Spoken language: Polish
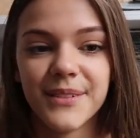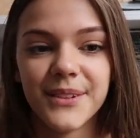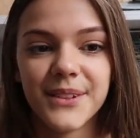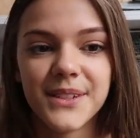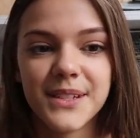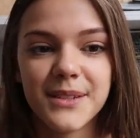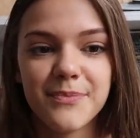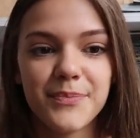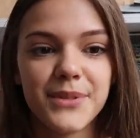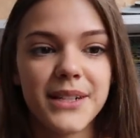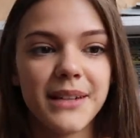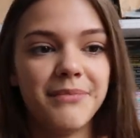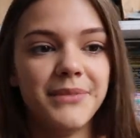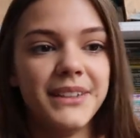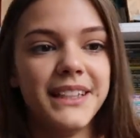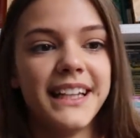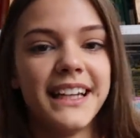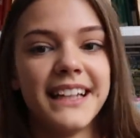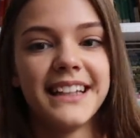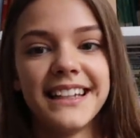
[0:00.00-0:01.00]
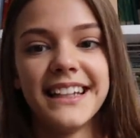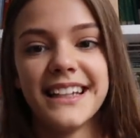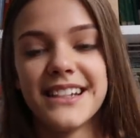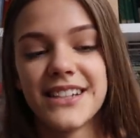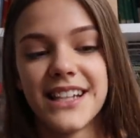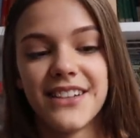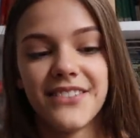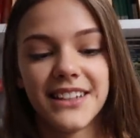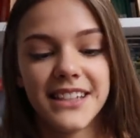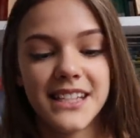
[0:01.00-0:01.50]
No jest przepiękny.
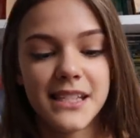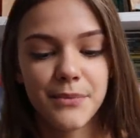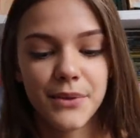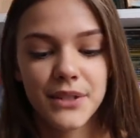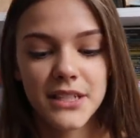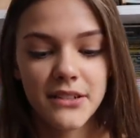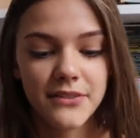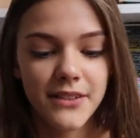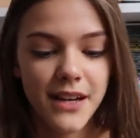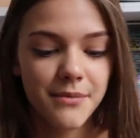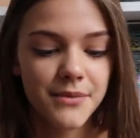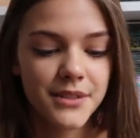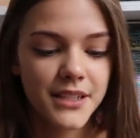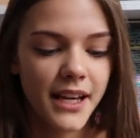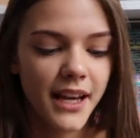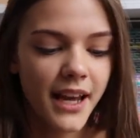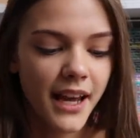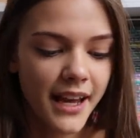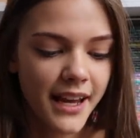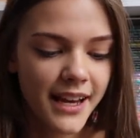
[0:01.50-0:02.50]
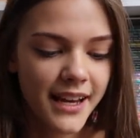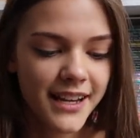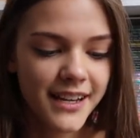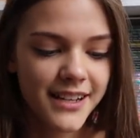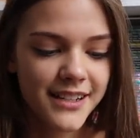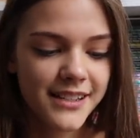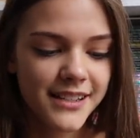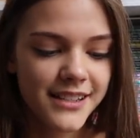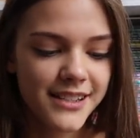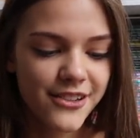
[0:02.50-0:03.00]
Jest, nawet nie spodziewałam się,
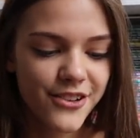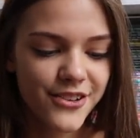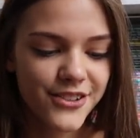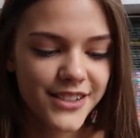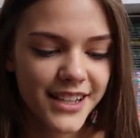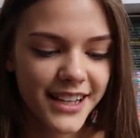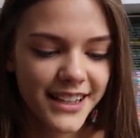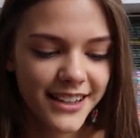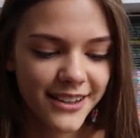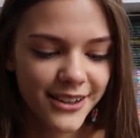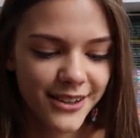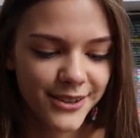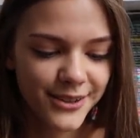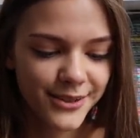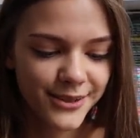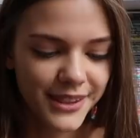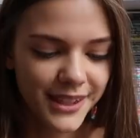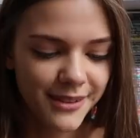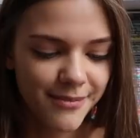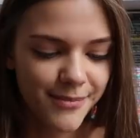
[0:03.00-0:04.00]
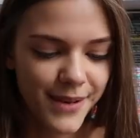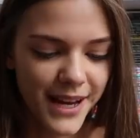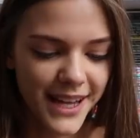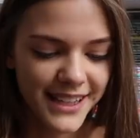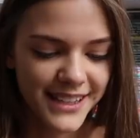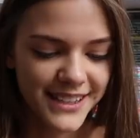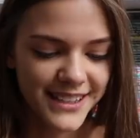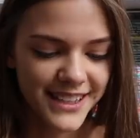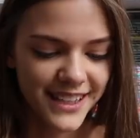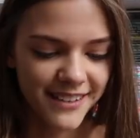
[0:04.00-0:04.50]
że coś takiego tutaj
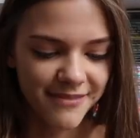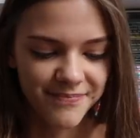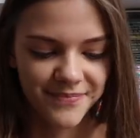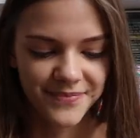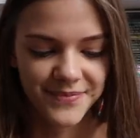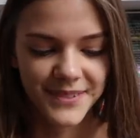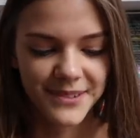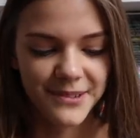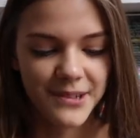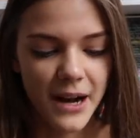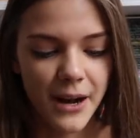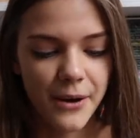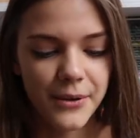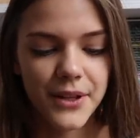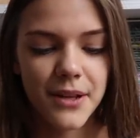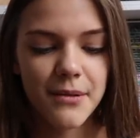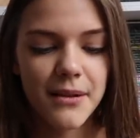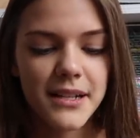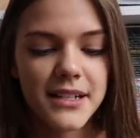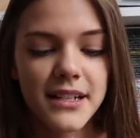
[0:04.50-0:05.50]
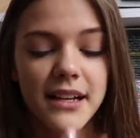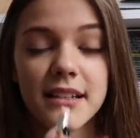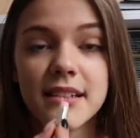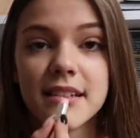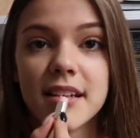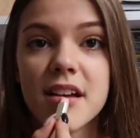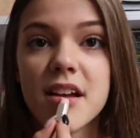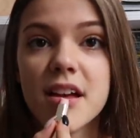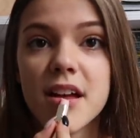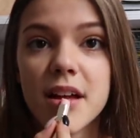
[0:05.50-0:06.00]
będzie. Wow, dobra,
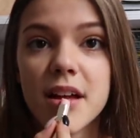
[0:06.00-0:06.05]
czekajcie.